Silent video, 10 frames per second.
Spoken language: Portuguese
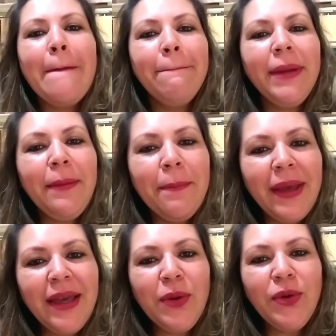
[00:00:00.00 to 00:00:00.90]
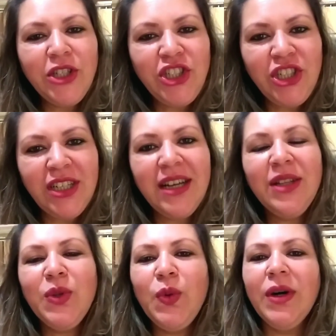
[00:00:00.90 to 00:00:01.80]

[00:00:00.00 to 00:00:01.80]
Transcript: primeiro dia do